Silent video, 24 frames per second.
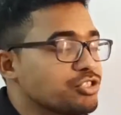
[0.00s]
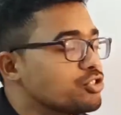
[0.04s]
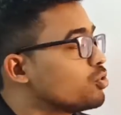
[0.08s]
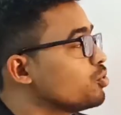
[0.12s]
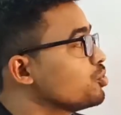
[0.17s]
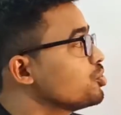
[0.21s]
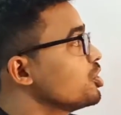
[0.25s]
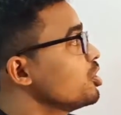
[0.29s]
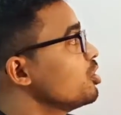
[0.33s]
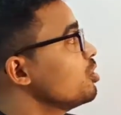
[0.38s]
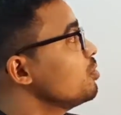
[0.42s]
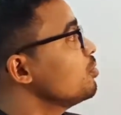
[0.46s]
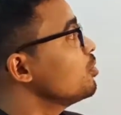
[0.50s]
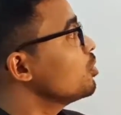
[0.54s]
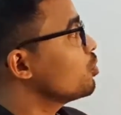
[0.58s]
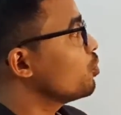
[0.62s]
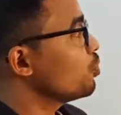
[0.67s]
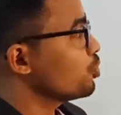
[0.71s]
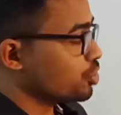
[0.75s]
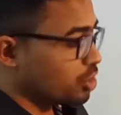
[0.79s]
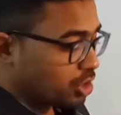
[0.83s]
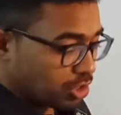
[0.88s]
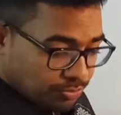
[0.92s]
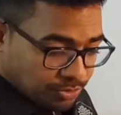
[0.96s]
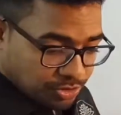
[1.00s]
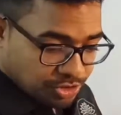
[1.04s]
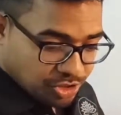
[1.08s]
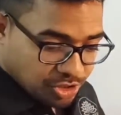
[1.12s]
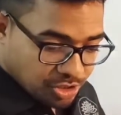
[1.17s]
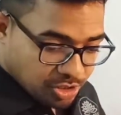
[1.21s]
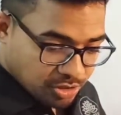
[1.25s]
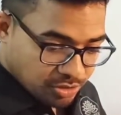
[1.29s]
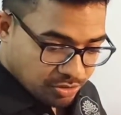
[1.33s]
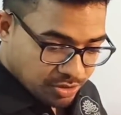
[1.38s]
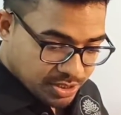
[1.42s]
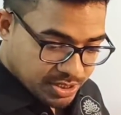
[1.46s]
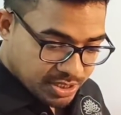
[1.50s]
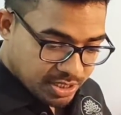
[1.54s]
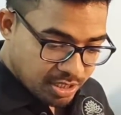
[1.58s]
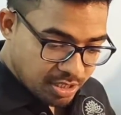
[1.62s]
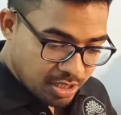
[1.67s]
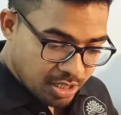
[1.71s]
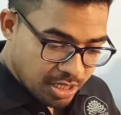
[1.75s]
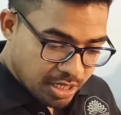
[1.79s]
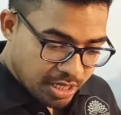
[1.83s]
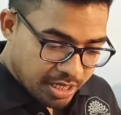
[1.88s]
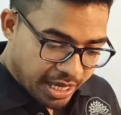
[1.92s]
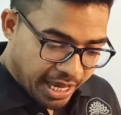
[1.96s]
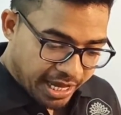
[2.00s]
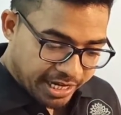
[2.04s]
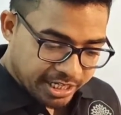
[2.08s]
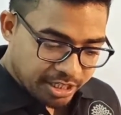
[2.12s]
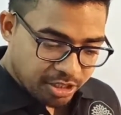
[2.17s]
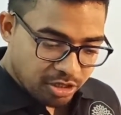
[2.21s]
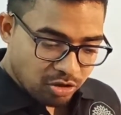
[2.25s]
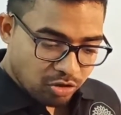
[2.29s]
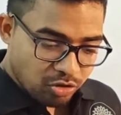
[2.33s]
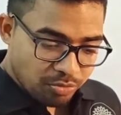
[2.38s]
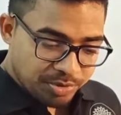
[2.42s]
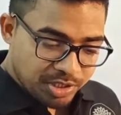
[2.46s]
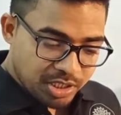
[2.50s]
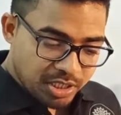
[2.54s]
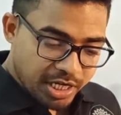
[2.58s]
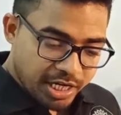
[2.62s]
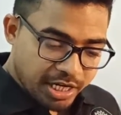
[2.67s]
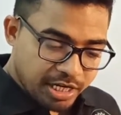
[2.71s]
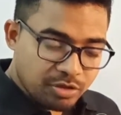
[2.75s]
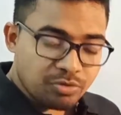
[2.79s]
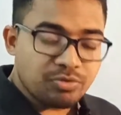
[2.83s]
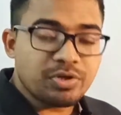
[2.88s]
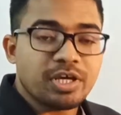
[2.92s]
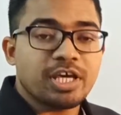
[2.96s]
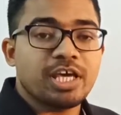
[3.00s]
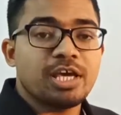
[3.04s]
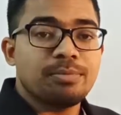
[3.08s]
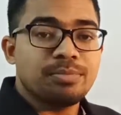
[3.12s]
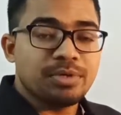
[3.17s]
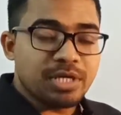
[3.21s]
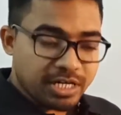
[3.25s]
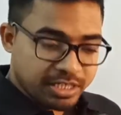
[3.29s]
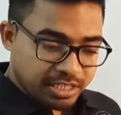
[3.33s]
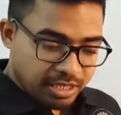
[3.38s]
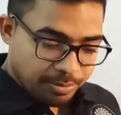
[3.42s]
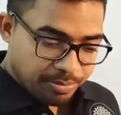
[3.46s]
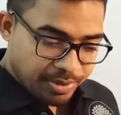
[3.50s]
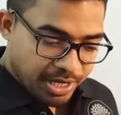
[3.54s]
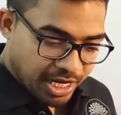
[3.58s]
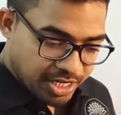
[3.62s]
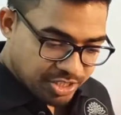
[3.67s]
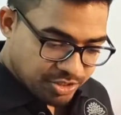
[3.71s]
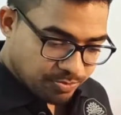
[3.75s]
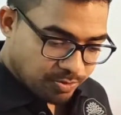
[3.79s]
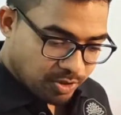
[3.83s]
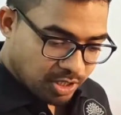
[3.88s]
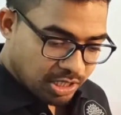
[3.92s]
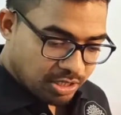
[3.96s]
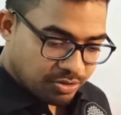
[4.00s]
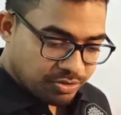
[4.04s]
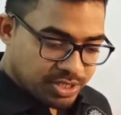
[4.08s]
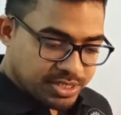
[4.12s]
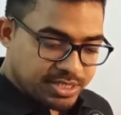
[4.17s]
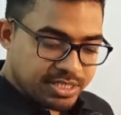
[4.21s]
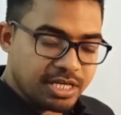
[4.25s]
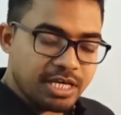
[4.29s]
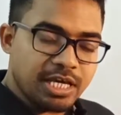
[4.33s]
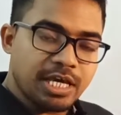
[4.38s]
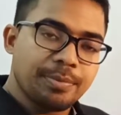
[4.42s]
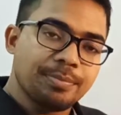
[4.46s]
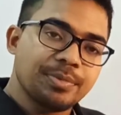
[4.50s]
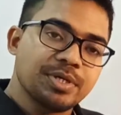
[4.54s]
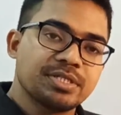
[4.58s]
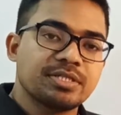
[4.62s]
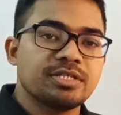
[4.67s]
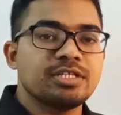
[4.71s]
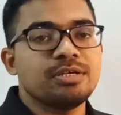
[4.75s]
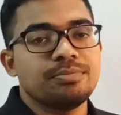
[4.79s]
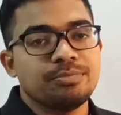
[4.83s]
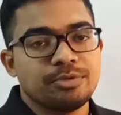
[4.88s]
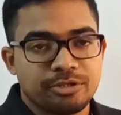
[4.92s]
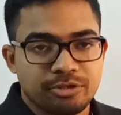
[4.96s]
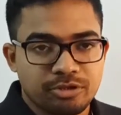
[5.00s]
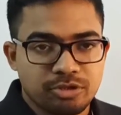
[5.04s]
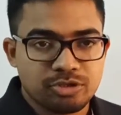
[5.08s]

নেক্সট কোশ্চেন নম্বর কোশ্চেন নম্বর থ্রি রয়েছে একই রকমই এখানেও এ বি একটা ব্যাস বলা রয়েছে এ বি সি ডি